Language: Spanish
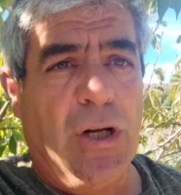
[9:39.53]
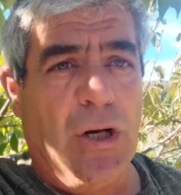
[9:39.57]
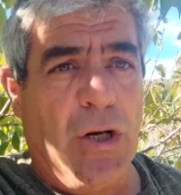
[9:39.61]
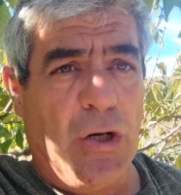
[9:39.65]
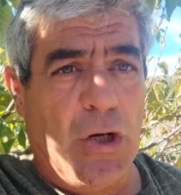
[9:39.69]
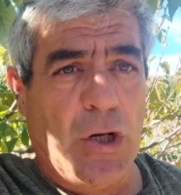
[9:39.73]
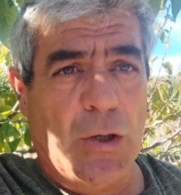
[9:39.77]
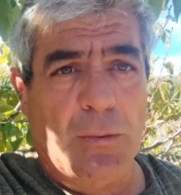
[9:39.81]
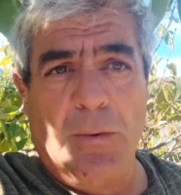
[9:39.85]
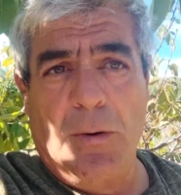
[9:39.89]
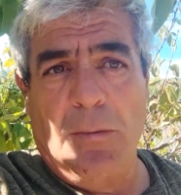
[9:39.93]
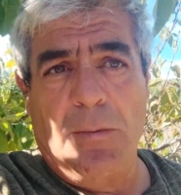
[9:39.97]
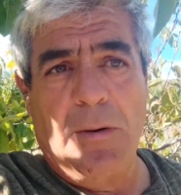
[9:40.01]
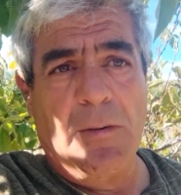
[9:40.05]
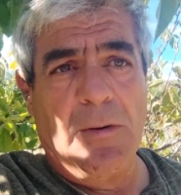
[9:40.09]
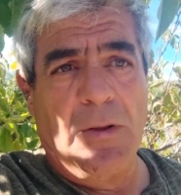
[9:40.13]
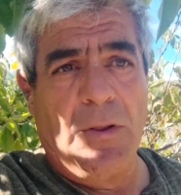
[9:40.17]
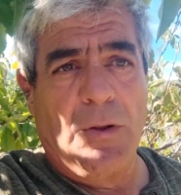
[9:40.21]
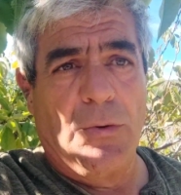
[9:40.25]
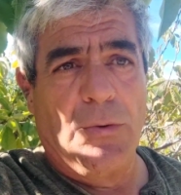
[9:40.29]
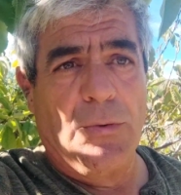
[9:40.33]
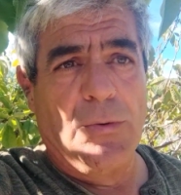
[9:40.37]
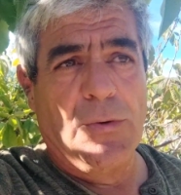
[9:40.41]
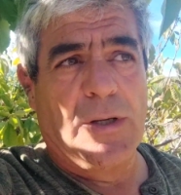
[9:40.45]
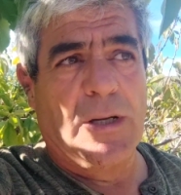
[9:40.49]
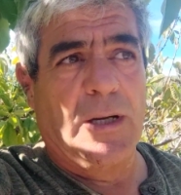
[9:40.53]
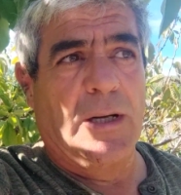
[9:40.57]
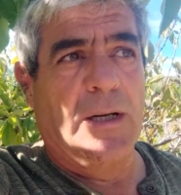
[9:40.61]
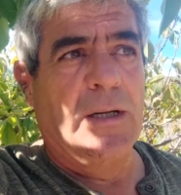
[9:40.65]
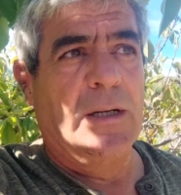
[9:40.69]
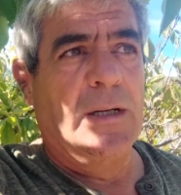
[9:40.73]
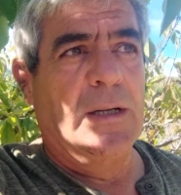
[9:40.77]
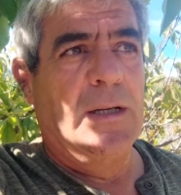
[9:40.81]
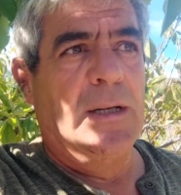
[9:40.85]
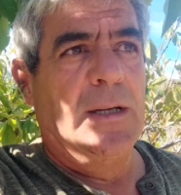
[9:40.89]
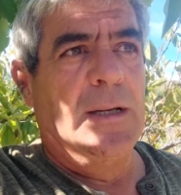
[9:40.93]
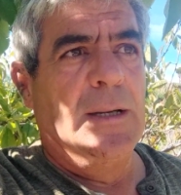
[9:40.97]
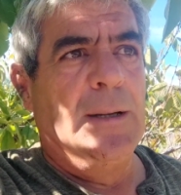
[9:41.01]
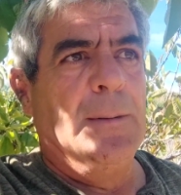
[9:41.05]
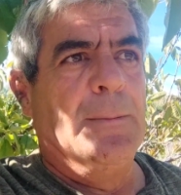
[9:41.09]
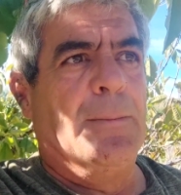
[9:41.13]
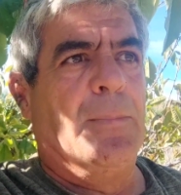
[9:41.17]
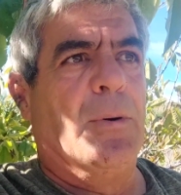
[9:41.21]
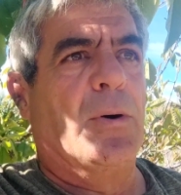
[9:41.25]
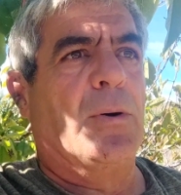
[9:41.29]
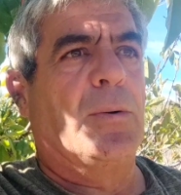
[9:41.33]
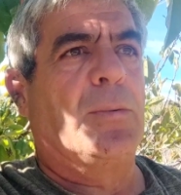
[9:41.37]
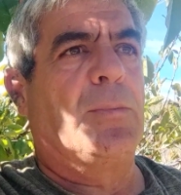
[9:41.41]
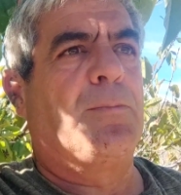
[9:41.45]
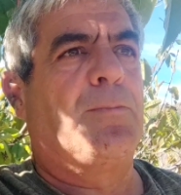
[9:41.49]
no hemos vivido nunca,
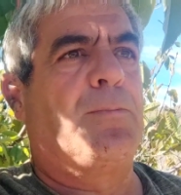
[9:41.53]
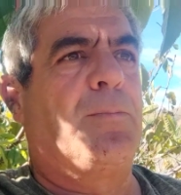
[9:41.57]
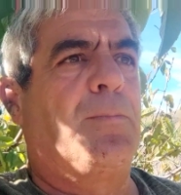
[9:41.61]
por,